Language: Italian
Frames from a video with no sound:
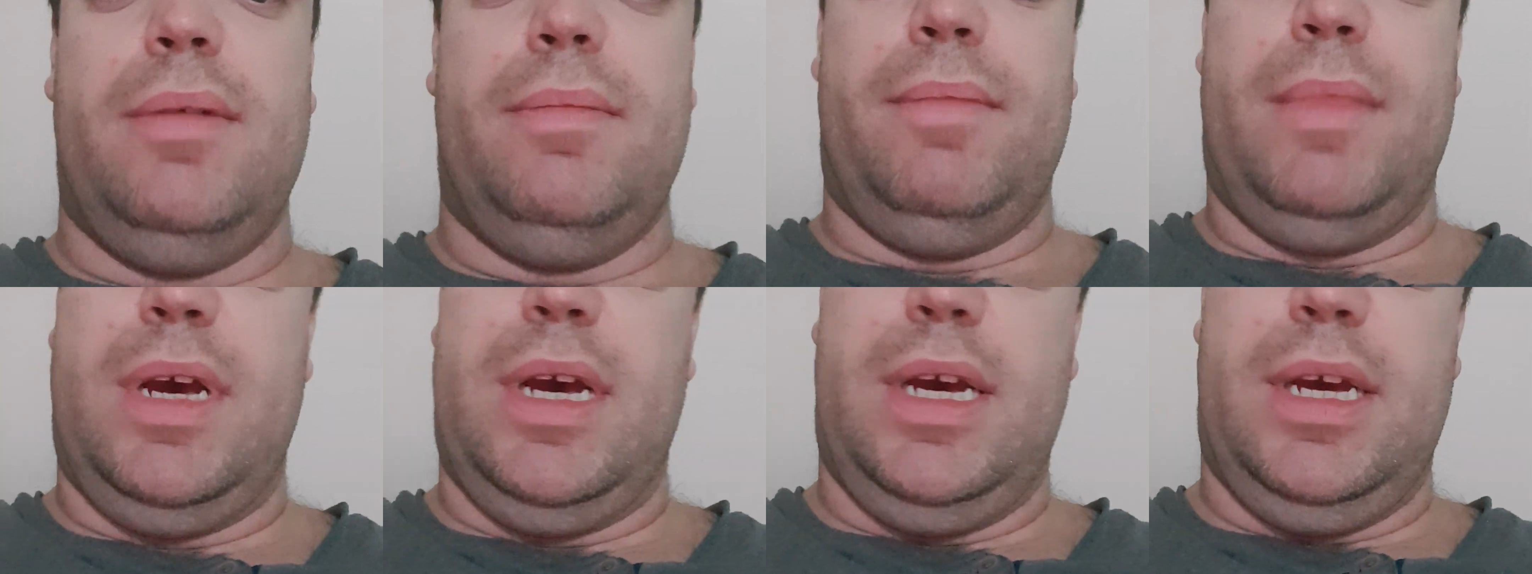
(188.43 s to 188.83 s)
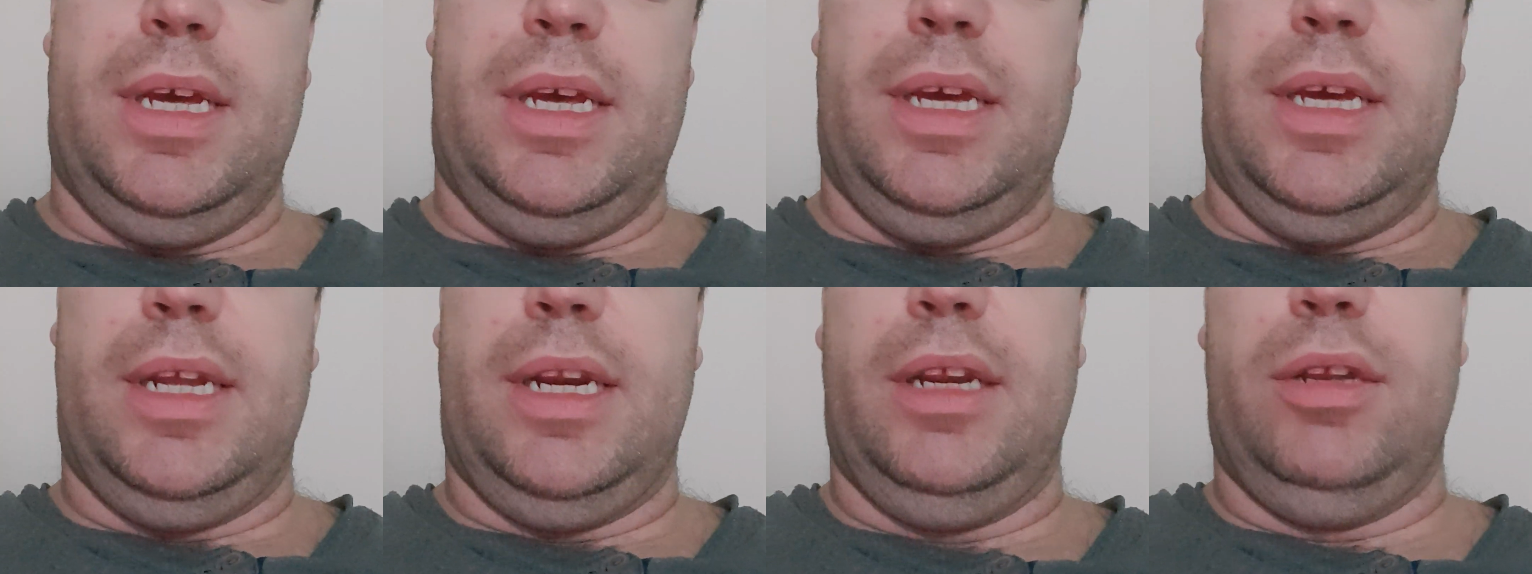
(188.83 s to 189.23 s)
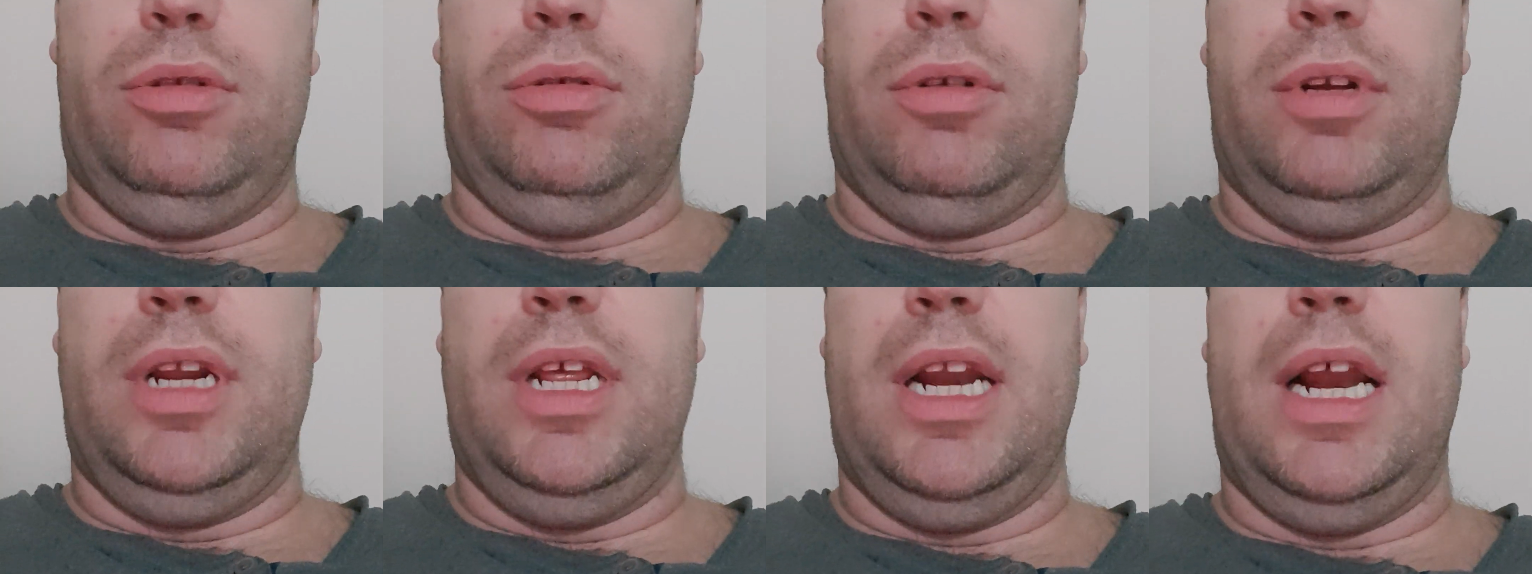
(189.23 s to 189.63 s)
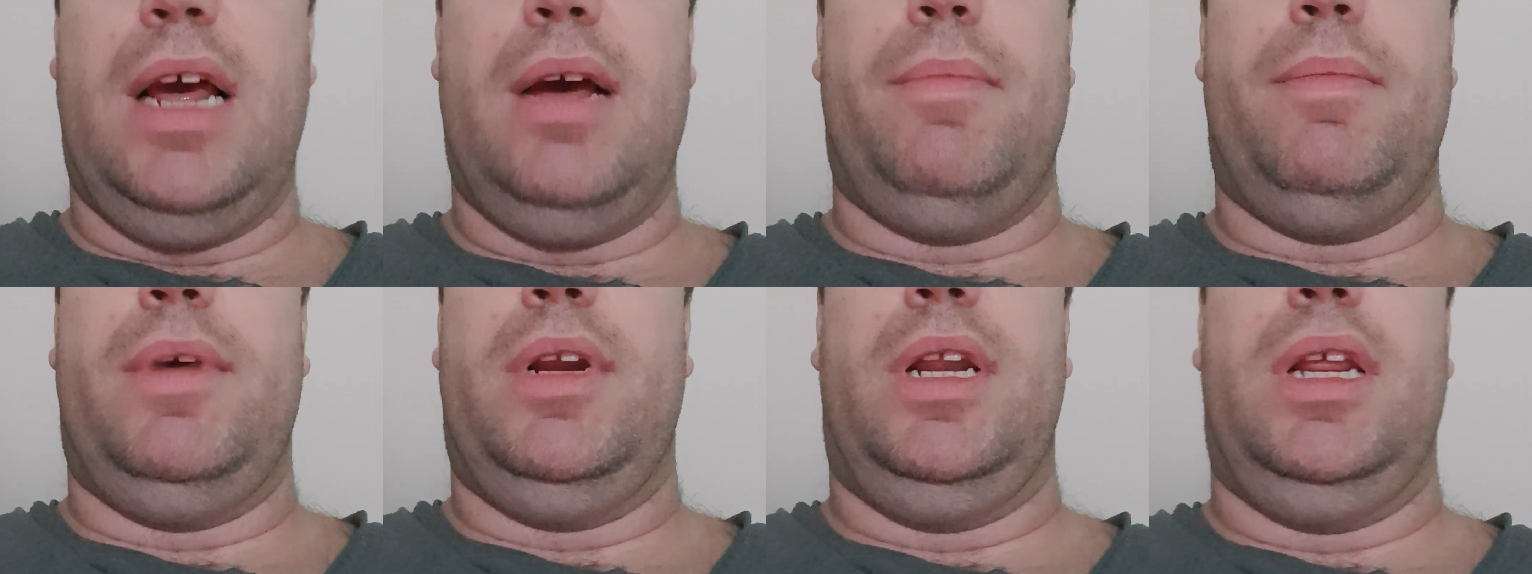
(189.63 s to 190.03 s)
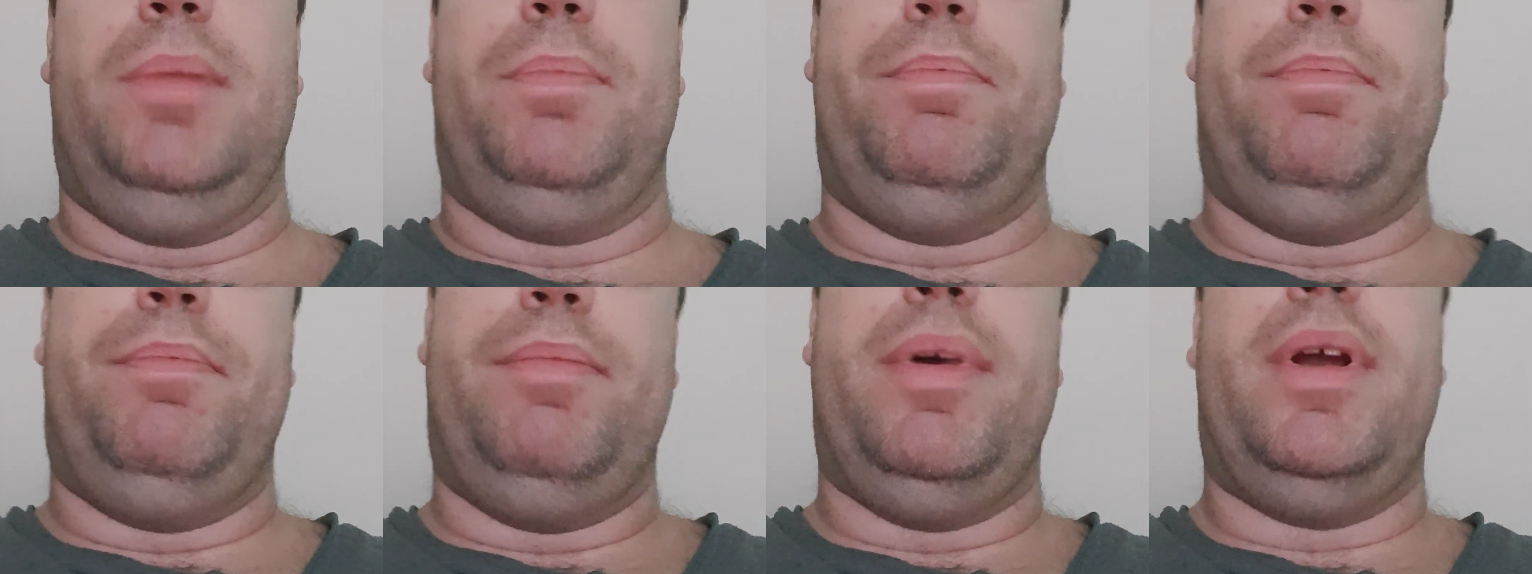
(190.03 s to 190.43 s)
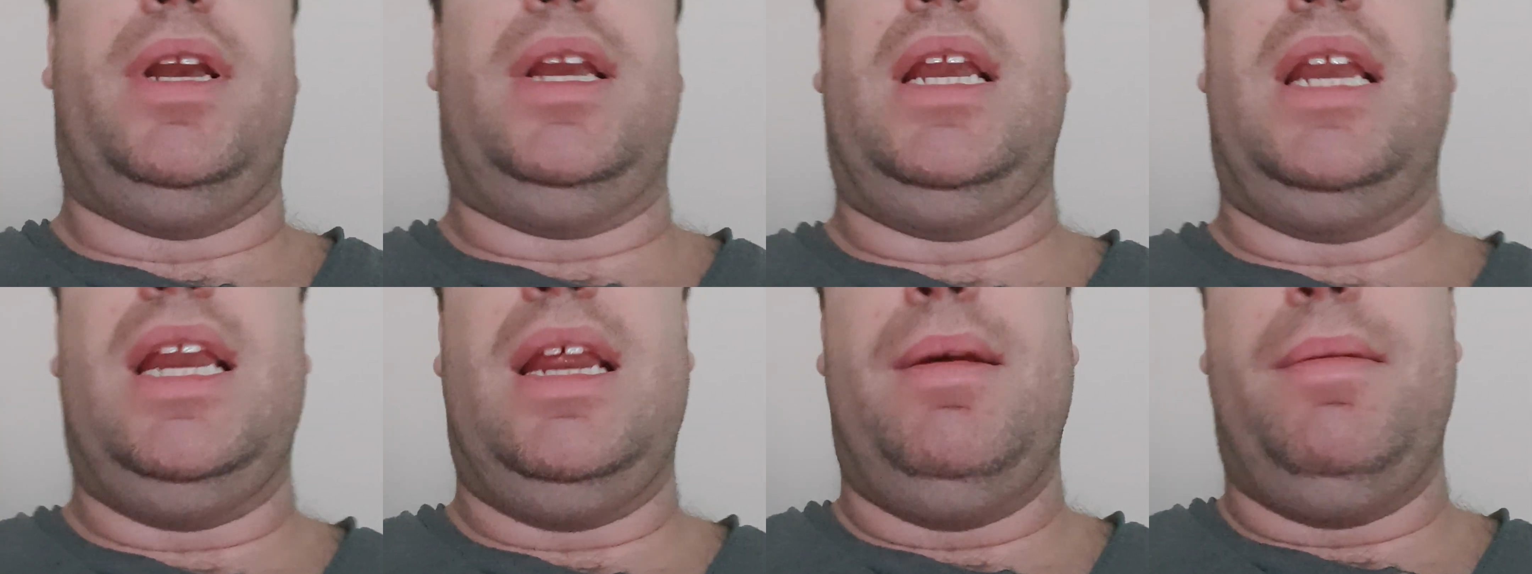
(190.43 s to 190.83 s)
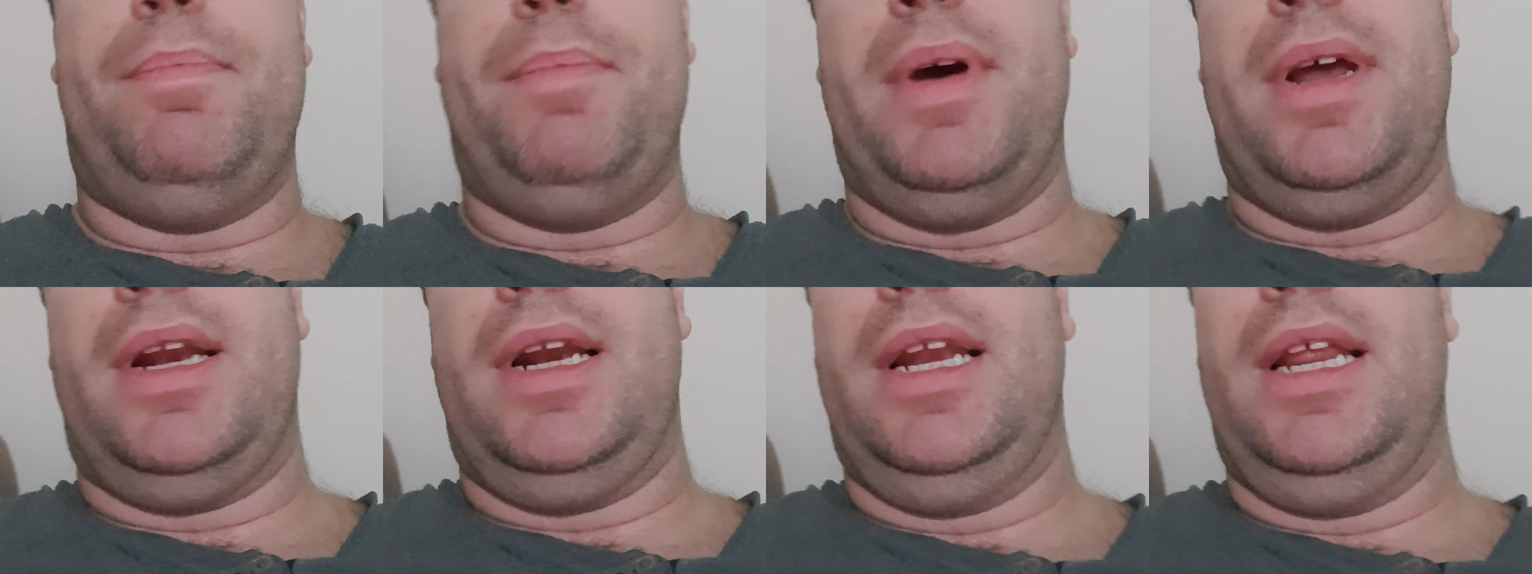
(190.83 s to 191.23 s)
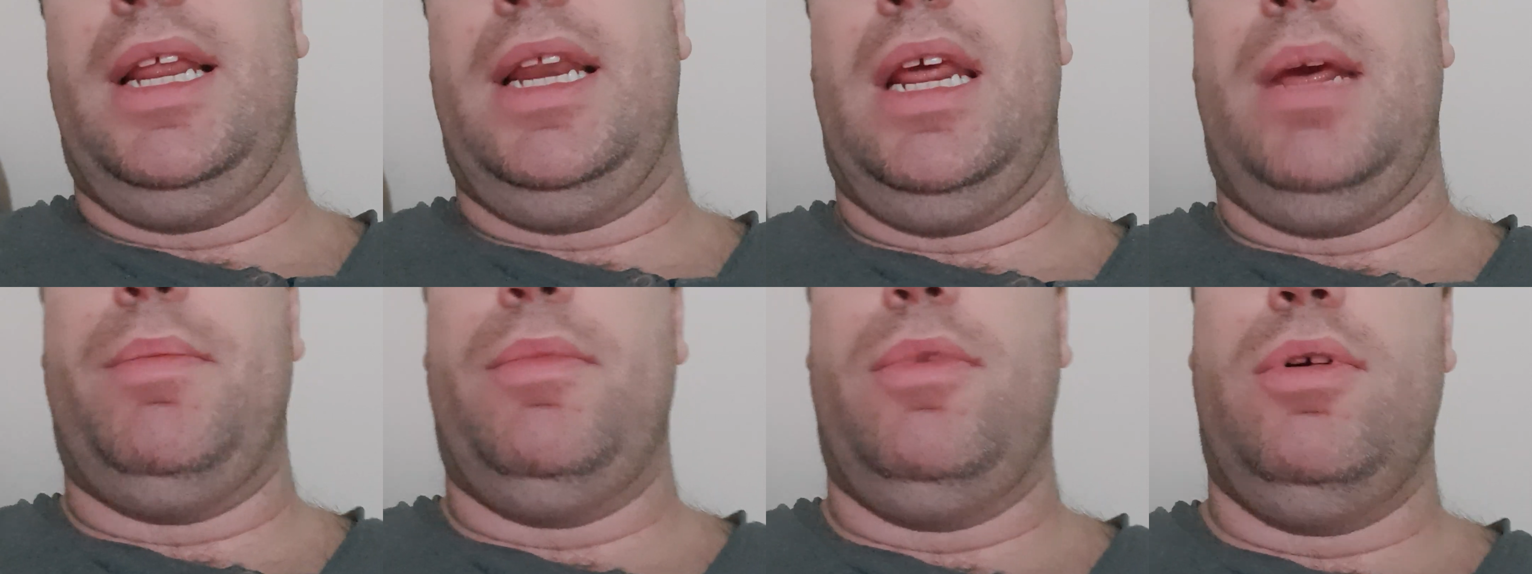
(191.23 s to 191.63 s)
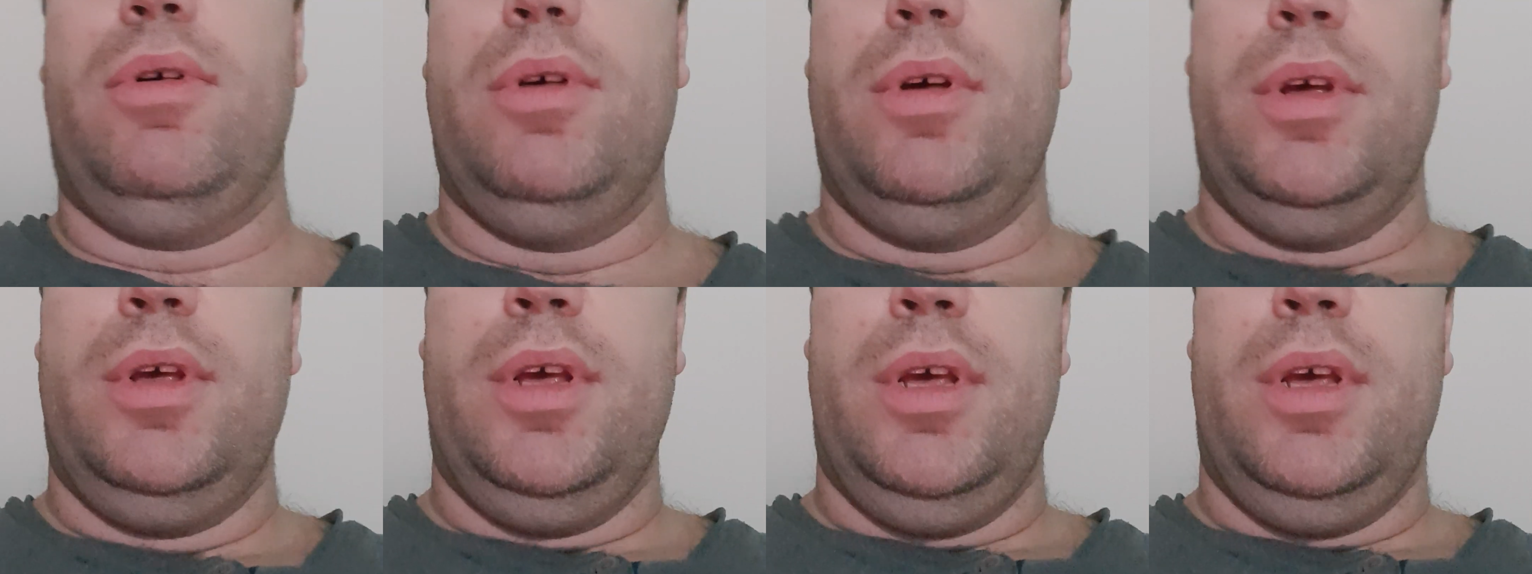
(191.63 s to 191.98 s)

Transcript: ma eh, ritornerà, ma ne riparleremo